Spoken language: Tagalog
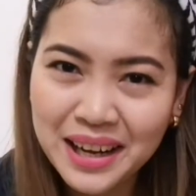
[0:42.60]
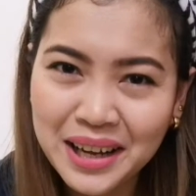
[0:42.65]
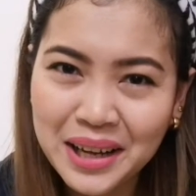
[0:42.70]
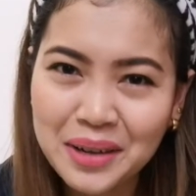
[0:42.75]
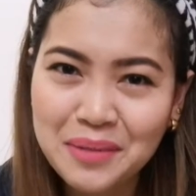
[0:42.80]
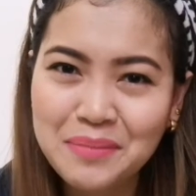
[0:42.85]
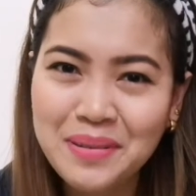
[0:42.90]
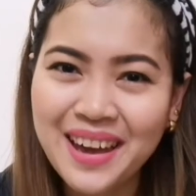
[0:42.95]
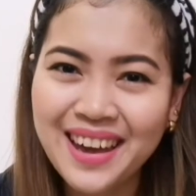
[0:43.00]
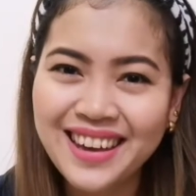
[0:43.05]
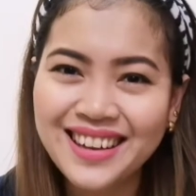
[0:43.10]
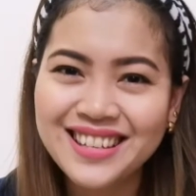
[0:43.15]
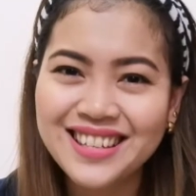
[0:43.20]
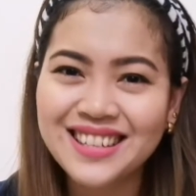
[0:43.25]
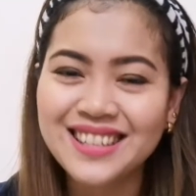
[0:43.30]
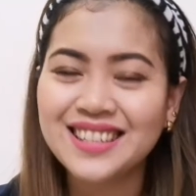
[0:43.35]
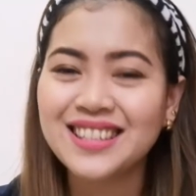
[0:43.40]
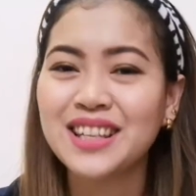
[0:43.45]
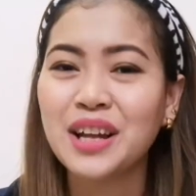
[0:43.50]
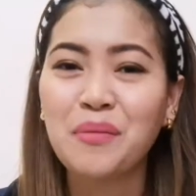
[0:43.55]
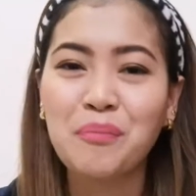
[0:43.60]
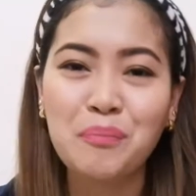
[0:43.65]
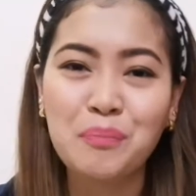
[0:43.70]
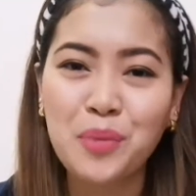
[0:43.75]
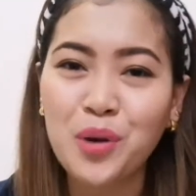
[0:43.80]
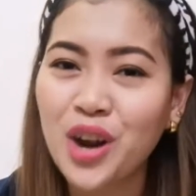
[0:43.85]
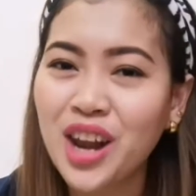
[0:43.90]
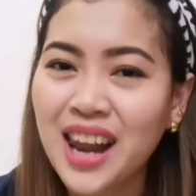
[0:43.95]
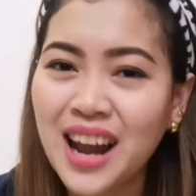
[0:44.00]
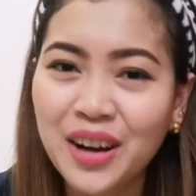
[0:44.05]
mga kabeshis, na
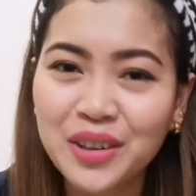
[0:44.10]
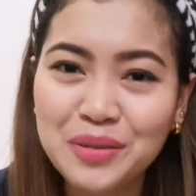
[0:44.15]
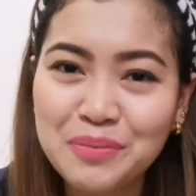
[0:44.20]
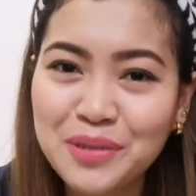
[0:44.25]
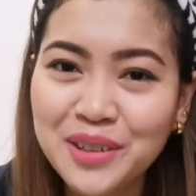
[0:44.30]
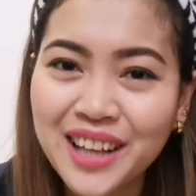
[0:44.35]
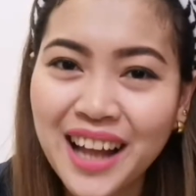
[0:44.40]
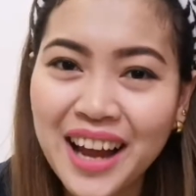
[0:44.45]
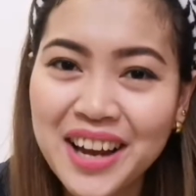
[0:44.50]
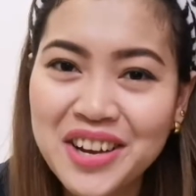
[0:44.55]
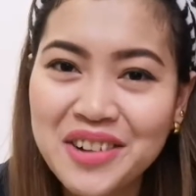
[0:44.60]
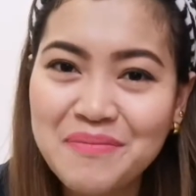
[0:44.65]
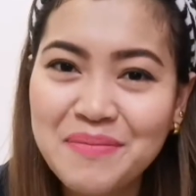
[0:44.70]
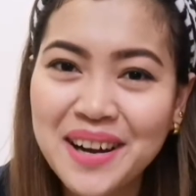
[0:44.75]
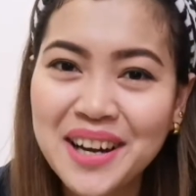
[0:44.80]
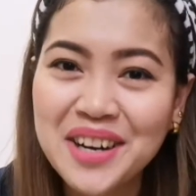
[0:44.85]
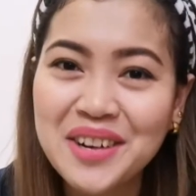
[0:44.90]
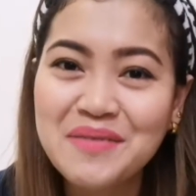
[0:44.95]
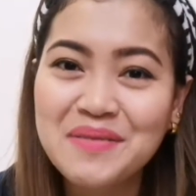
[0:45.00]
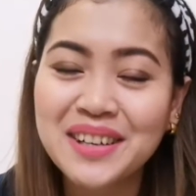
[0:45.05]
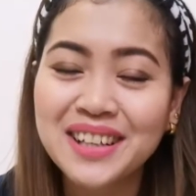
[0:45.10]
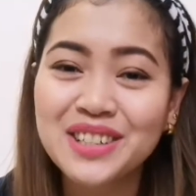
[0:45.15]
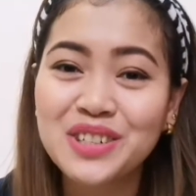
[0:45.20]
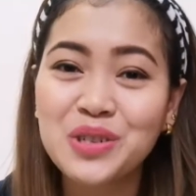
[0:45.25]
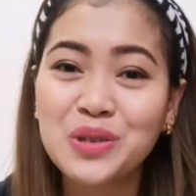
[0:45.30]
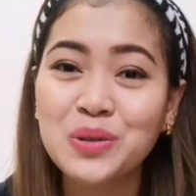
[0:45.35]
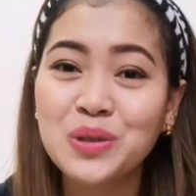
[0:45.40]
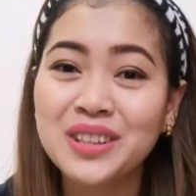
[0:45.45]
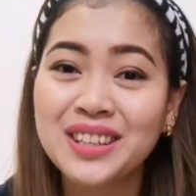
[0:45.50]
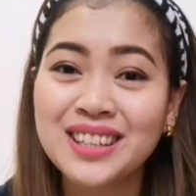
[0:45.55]
pull out po tayo para
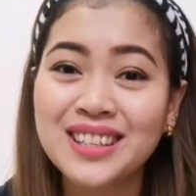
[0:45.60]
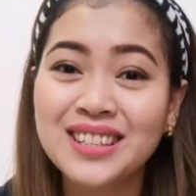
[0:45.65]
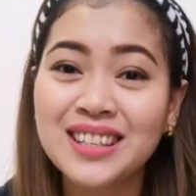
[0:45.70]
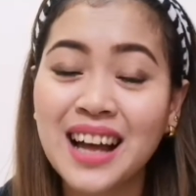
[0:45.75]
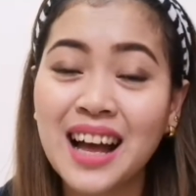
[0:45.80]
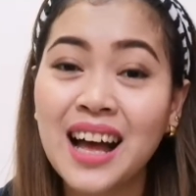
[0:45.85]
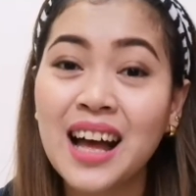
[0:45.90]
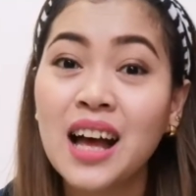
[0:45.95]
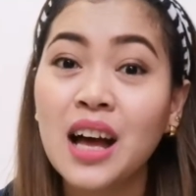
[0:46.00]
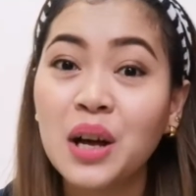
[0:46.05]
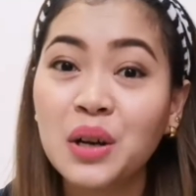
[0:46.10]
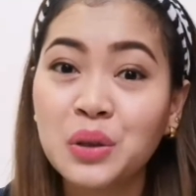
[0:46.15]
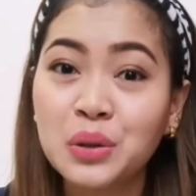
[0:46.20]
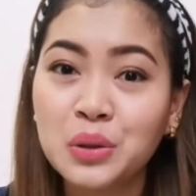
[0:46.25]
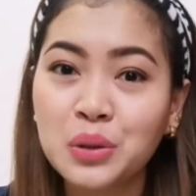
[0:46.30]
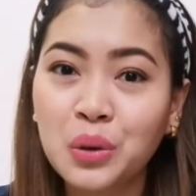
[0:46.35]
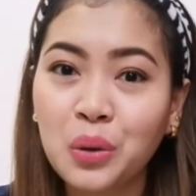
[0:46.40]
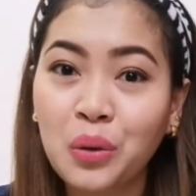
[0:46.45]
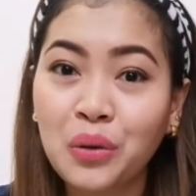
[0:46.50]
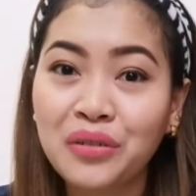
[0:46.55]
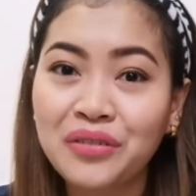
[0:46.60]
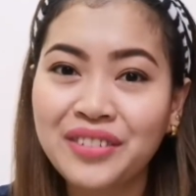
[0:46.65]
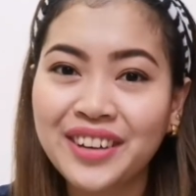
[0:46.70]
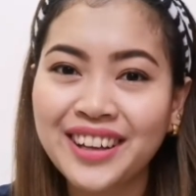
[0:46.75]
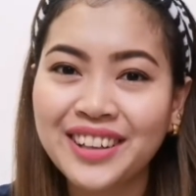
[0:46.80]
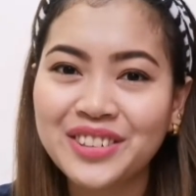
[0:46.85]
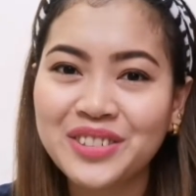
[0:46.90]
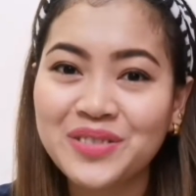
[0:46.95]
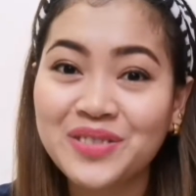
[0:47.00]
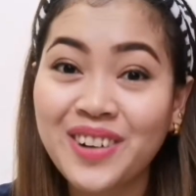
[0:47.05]
mag-duty sa
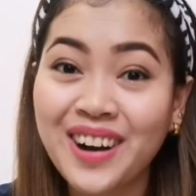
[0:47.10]
COVID